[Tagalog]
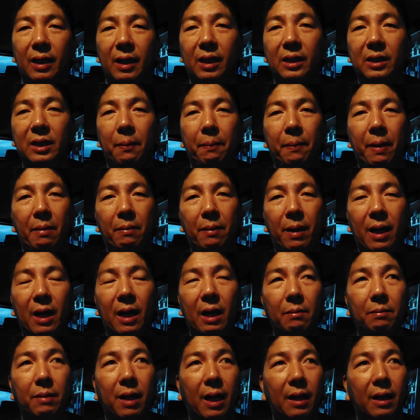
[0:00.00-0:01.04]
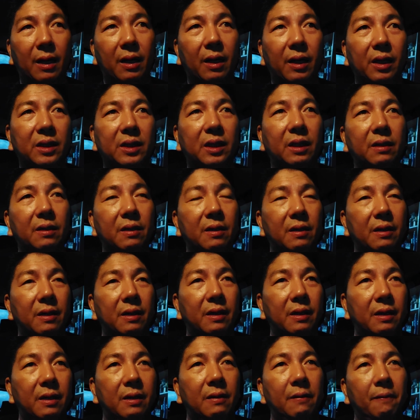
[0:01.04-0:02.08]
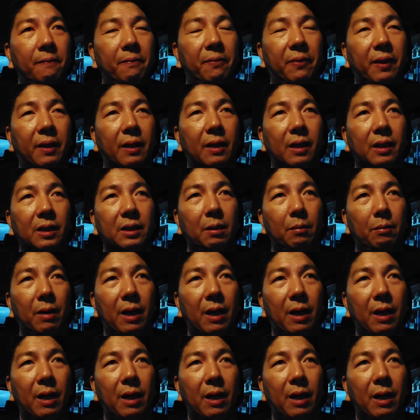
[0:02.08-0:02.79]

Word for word: Isa pa, mga ka-vloggers, sa